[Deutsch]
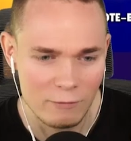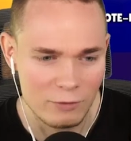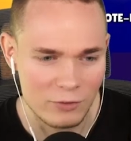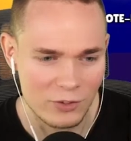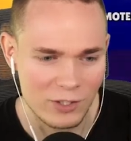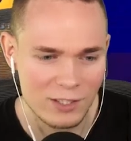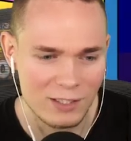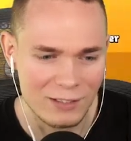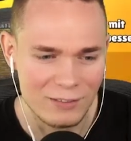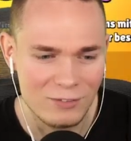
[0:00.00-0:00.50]

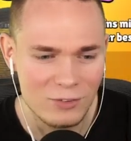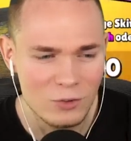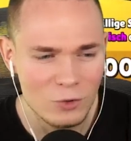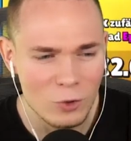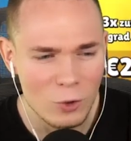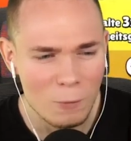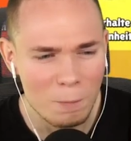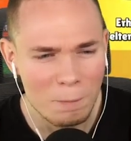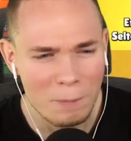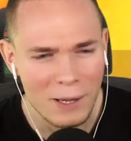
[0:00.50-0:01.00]
Wir sehen,
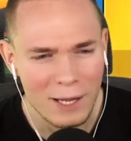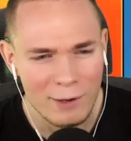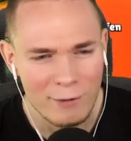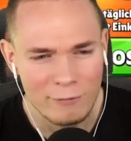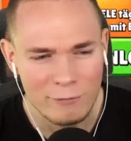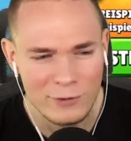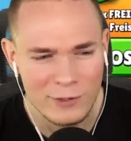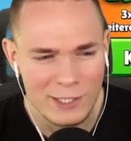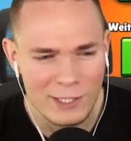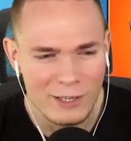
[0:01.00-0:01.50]

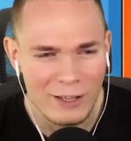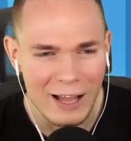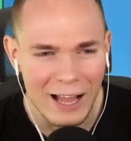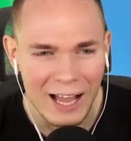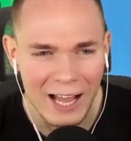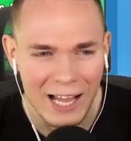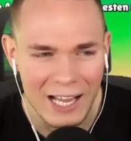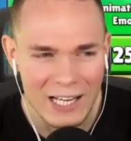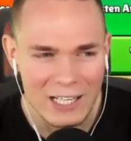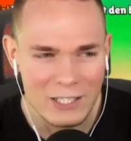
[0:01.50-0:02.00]
super
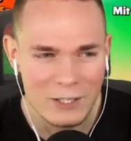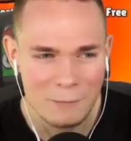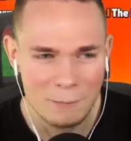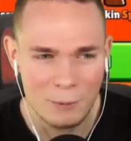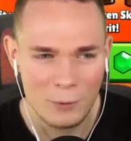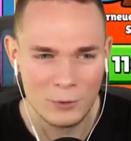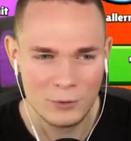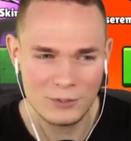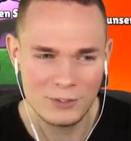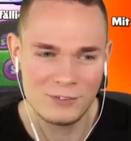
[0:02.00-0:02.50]
viele
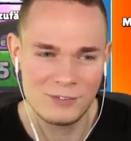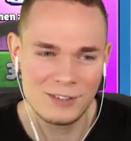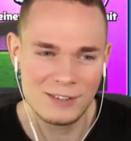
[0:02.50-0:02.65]
Angebote